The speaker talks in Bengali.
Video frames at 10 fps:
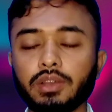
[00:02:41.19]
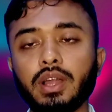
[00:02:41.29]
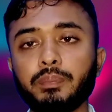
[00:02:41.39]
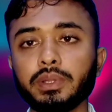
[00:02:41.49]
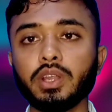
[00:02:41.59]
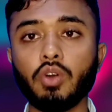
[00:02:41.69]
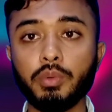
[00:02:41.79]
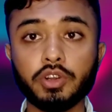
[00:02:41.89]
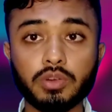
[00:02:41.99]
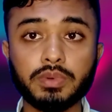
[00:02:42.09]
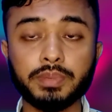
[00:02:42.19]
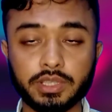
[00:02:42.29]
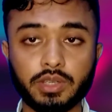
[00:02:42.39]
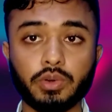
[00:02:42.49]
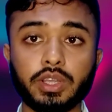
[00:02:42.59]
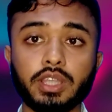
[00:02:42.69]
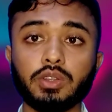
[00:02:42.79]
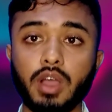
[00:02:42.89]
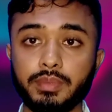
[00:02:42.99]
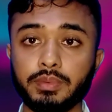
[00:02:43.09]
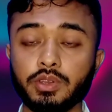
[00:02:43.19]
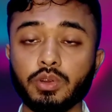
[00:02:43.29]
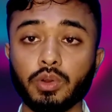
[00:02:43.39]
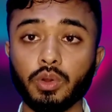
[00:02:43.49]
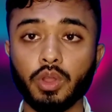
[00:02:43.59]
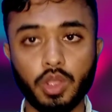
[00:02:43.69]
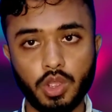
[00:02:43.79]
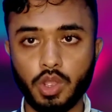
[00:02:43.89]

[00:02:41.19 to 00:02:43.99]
কারণ আপনাদের কমেন্টের উপর ভিত্তি করে কিন্তু আমি ভিডিওগুলো